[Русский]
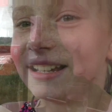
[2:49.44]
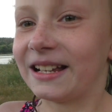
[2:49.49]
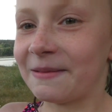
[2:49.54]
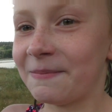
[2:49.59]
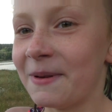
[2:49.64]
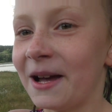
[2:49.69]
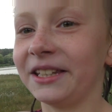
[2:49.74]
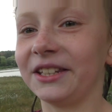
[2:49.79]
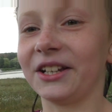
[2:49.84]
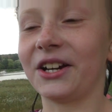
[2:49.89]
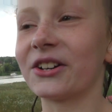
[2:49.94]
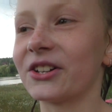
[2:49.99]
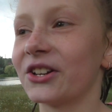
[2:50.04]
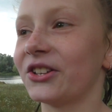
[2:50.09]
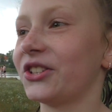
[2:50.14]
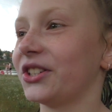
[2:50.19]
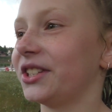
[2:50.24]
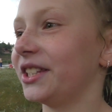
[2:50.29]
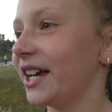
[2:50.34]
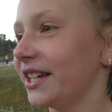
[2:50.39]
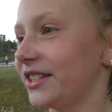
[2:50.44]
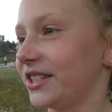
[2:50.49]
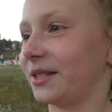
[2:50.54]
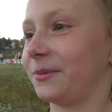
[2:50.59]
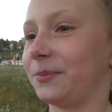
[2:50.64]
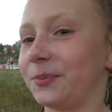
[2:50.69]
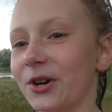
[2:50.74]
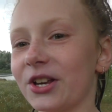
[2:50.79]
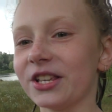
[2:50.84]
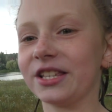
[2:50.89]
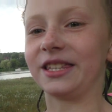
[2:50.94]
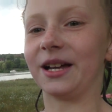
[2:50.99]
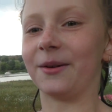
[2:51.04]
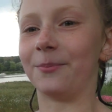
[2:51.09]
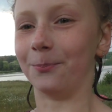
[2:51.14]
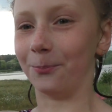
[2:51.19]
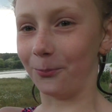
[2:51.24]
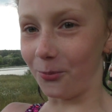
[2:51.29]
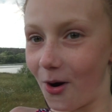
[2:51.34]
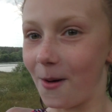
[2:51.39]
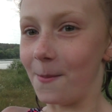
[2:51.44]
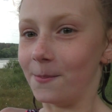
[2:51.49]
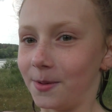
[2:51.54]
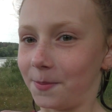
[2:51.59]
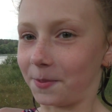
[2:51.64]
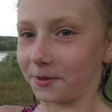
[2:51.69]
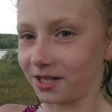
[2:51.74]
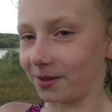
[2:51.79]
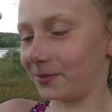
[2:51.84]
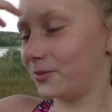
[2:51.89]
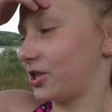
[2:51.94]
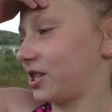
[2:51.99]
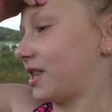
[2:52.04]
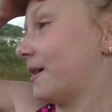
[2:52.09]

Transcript: Ребята, короче, у нас сейчас просто бомба, потому